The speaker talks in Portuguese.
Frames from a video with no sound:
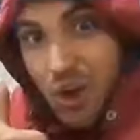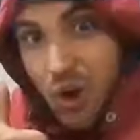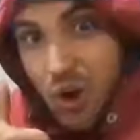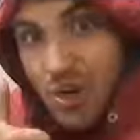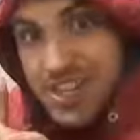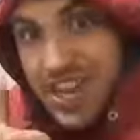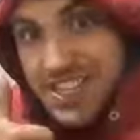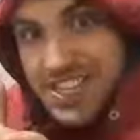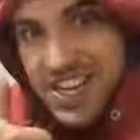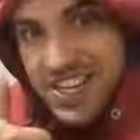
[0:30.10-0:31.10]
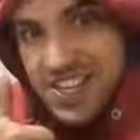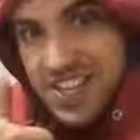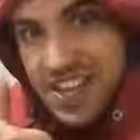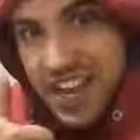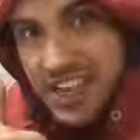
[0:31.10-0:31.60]
seu Hoje é dia
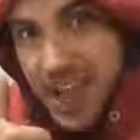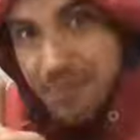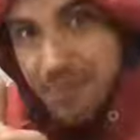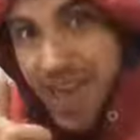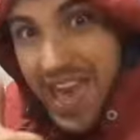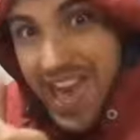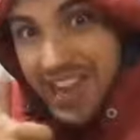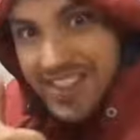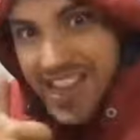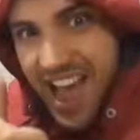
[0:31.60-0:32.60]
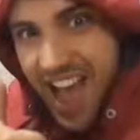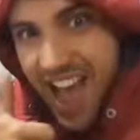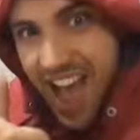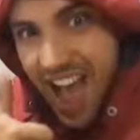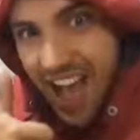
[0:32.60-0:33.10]
de treinar
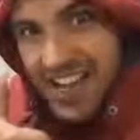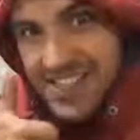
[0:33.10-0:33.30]
perna.